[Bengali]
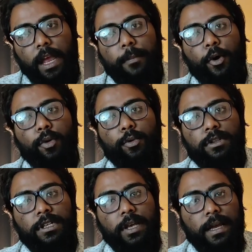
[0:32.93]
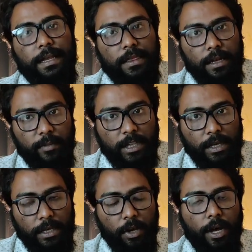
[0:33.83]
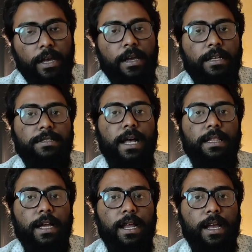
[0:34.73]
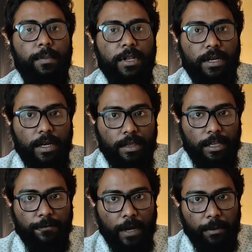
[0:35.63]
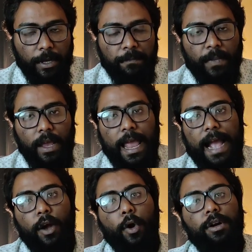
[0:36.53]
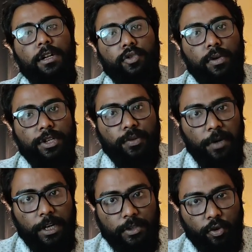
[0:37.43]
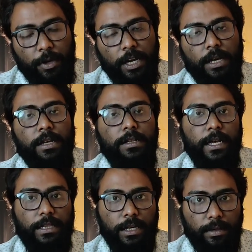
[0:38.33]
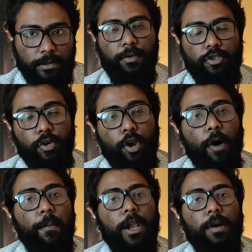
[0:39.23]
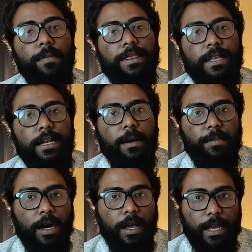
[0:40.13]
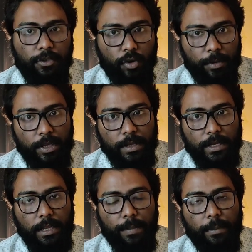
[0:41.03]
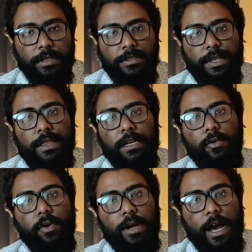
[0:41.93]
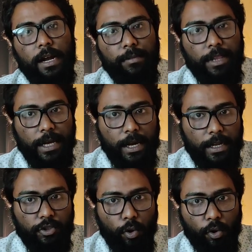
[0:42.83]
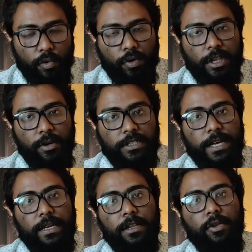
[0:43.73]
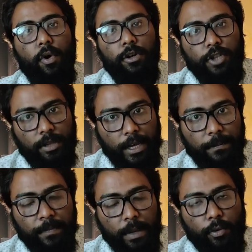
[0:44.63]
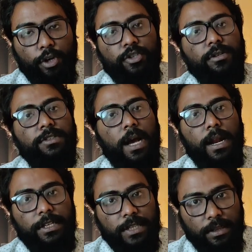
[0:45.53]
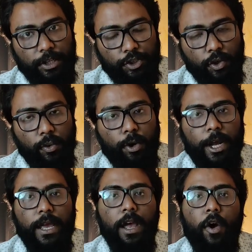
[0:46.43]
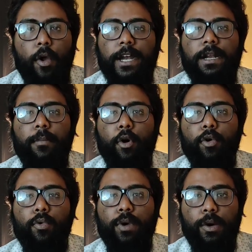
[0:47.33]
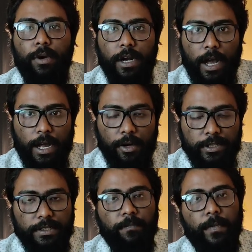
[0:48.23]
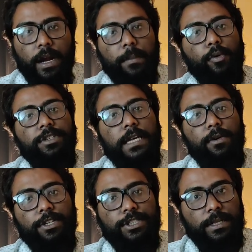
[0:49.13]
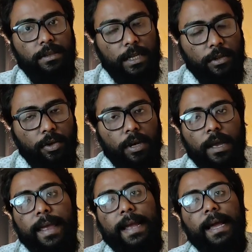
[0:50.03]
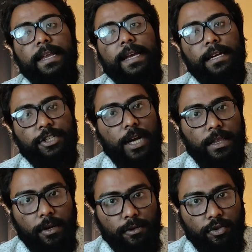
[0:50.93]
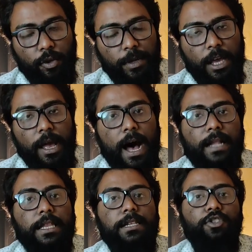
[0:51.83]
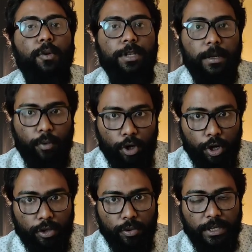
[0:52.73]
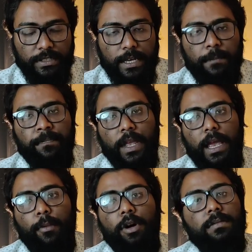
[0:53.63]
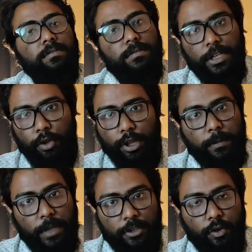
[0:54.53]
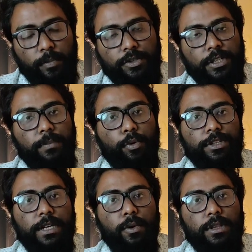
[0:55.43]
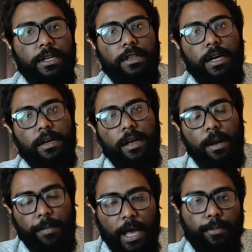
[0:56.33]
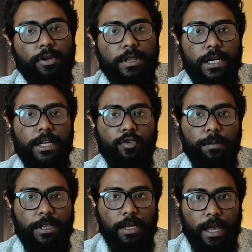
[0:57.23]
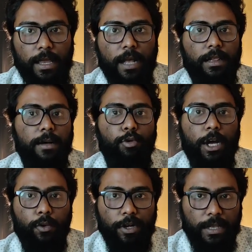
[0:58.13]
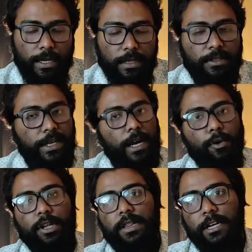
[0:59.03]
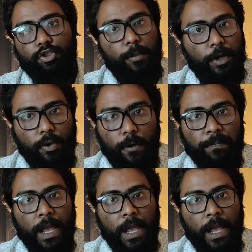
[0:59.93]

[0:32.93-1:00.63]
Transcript: এর পরবর্তীতে এই সিনেমাতে কি হয় জানতে গেলে আপনাদেরকে জি ফাইভে এই এক ঘন্টা চল্লিশ মিনিটের ছবিটা দেখতে হবে প্রচুর লম্বা লম্বা সিন আপনারা এই ছবিতে দেখতে পাবেন যে সিনগুলোকে আরামসে কেটে ছোট করে দেওয়া যায় কিন্তু অযথাই প্রয়োজন ছাড়াই সেই দৃশ্যগুলোকে অনেকটা বড় করে করে রাখা হয়েছে এটা পরিচালকের সিদ্ধান্ত এখানেই একটা সাধারণ ছবি আতেল ছবিতে পরিণত হয়ে যায় এবং ইন্দ্রদীপ দাশগুপ্ত যিনি পরিচালক তিনি তার প্রায় প্রত্যেকটা ছবিতেই এই আতলামোটা করে থাকেন যে কারণে তার ছবিগুলো